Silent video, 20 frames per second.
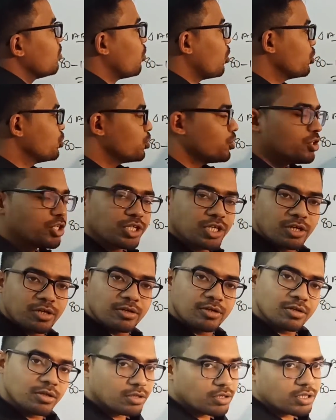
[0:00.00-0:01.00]
পঁয়ষট্টি
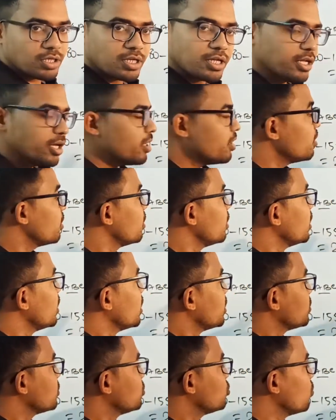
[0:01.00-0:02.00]
ক্লিয়ার
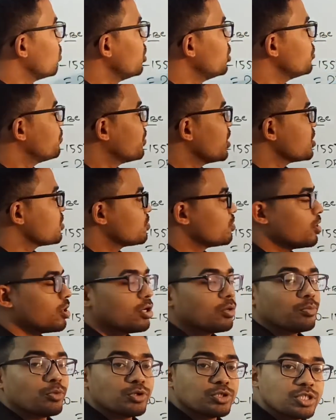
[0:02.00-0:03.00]
চল্লিশ প্লাস
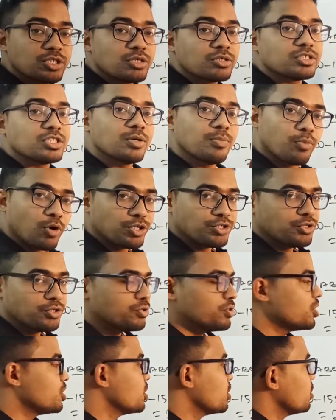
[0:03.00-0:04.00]
পঁচিশ হচ্ছে
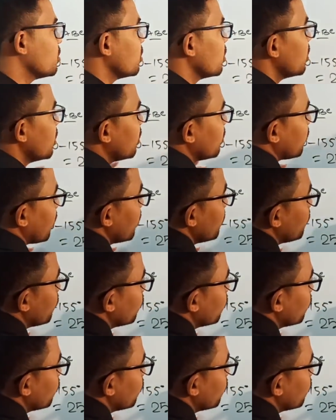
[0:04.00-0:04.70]
পঁয়ষট্টি ডিগ্রি তাহলে